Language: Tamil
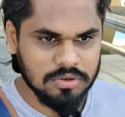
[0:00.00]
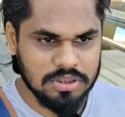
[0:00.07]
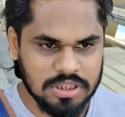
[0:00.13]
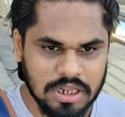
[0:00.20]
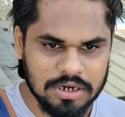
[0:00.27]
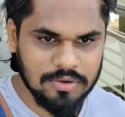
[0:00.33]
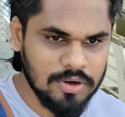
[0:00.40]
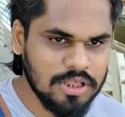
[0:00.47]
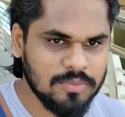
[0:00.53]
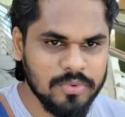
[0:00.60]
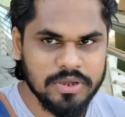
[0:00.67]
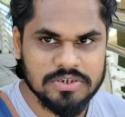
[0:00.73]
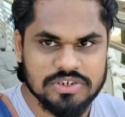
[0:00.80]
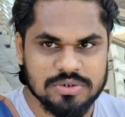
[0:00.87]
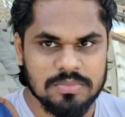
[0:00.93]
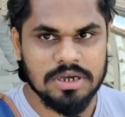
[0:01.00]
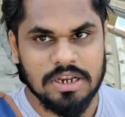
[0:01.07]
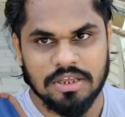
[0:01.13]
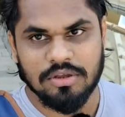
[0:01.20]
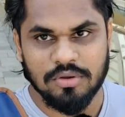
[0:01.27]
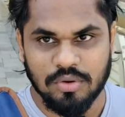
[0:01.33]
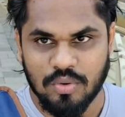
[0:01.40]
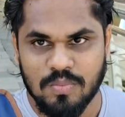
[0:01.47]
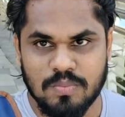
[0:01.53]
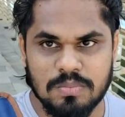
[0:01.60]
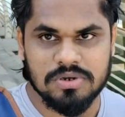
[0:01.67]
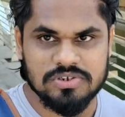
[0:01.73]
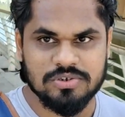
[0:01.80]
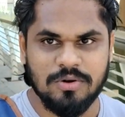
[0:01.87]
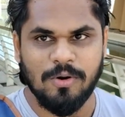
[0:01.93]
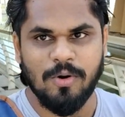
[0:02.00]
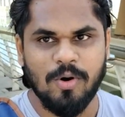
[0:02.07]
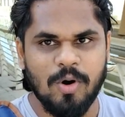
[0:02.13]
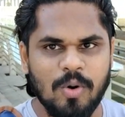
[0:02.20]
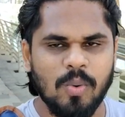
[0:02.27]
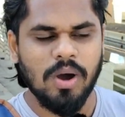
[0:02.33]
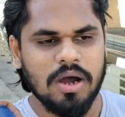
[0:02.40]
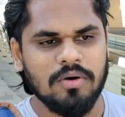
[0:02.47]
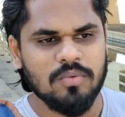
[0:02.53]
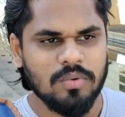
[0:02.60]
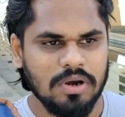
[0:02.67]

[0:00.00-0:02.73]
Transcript: ஒரு தற்கொலை முயற்சி மாதிரி ரொம்ப ஸ்லோவாக